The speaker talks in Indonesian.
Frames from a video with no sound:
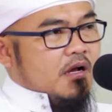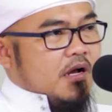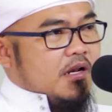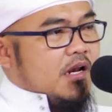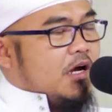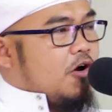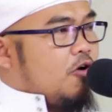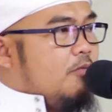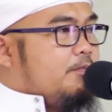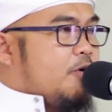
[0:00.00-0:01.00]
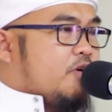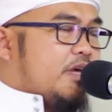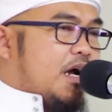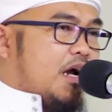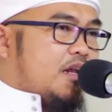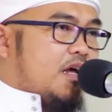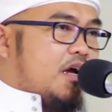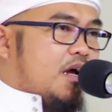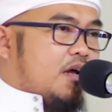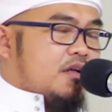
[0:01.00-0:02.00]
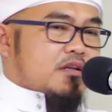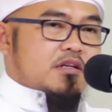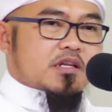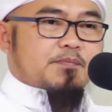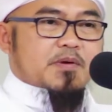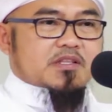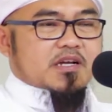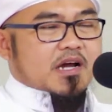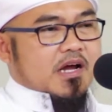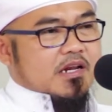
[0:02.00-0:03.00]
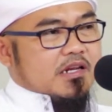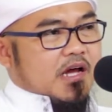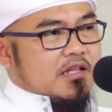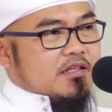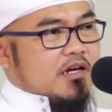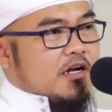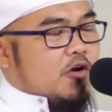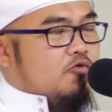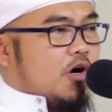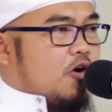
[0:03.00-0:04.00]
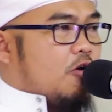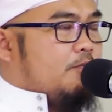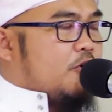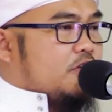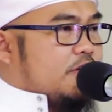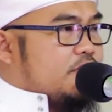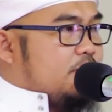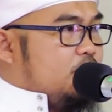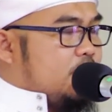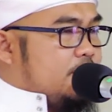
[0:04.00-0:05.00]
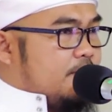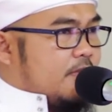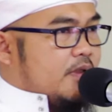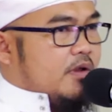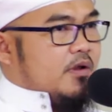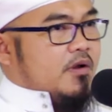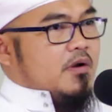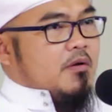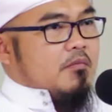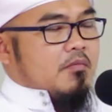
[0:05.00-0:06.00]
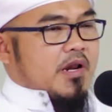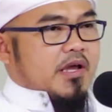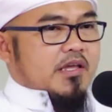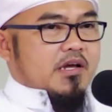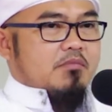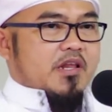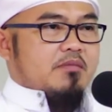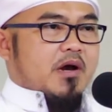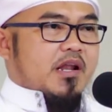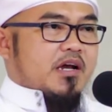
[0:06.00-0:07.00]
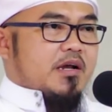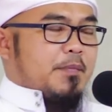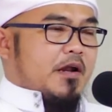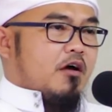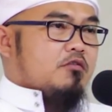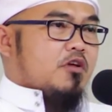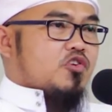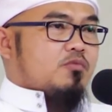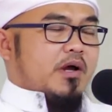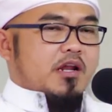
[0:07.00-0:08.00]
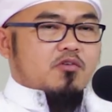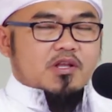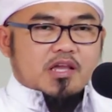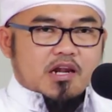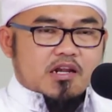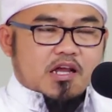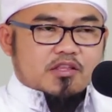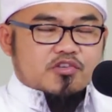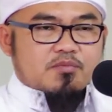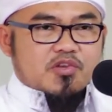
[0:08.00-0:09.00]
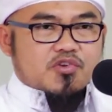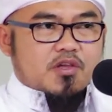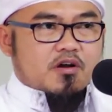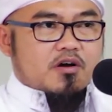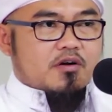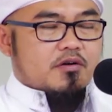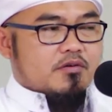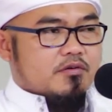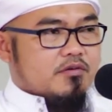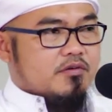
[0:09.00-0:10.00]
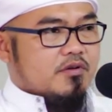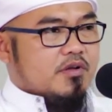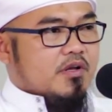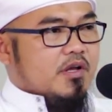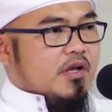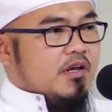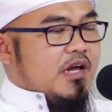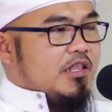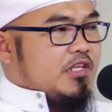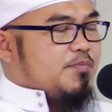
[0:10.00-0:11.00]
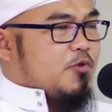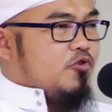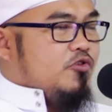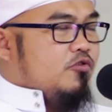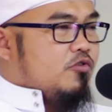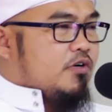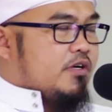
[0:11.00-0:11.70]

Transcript: adalah kelompok yang ada di pertengahan di antara kedua kelompok tersebut. Mereka yang beribadah kepada Allah Subhanahu wa taala di atas basirah di atas petunjuk